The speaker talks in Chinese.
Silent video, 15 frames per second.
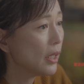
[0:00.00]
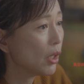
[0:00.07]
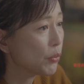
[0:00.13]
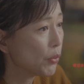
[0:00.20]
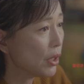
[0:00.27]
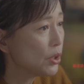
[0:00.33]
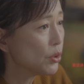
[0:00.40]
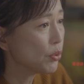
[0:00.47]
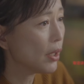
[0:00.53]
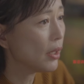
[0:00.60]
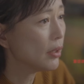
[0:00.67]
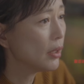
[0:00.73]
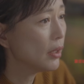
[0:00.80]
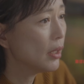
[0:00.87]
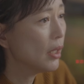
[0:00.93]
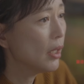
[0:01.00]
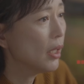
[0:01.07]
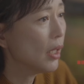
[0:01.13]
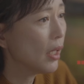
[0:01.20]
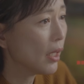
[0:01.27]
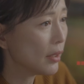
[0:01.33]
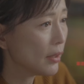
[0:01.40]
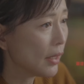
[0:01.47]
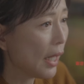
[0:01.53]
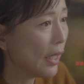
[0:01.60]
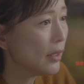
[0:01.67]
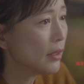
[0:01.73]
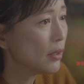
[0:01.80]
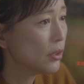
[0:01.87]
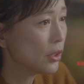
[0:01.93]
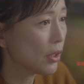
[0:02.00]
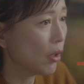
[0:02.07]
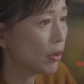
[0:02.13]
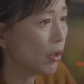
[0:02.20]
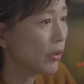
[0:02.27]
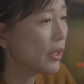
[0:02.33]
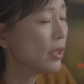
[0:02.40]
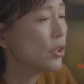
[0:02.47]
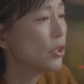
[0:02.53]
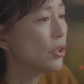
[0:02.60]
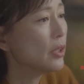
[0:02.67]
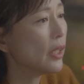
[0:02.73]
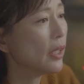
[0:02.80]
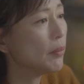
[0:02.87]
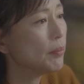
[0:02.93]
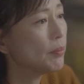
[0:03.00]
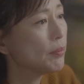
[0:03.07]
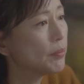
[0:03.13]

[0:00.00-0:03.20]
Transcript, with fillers: 量源泉，很难找到一个支点。